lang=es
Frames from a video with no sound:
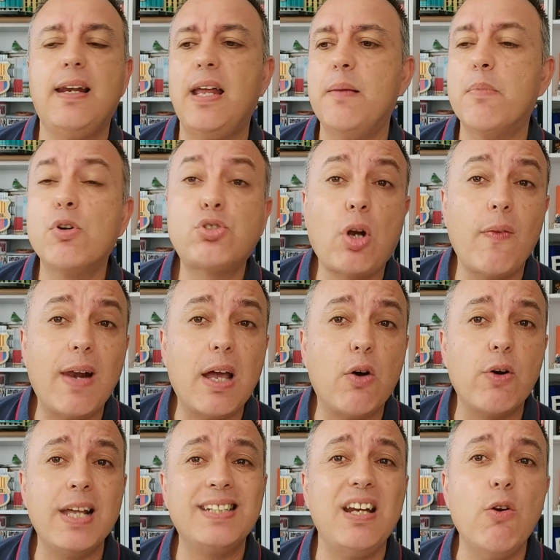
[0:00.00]
el, monstruo del
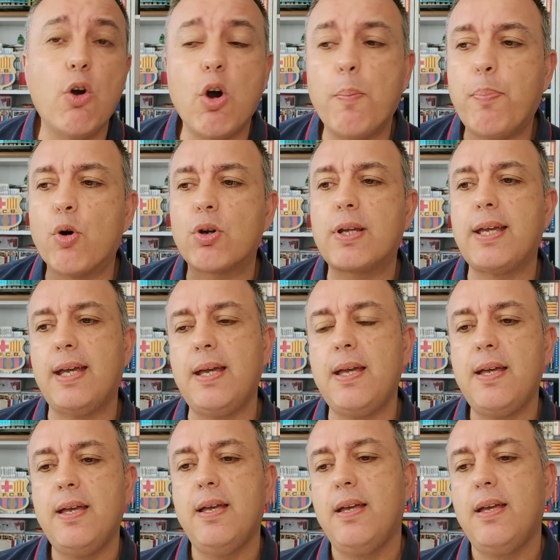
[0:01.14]
lagonés y luego por qué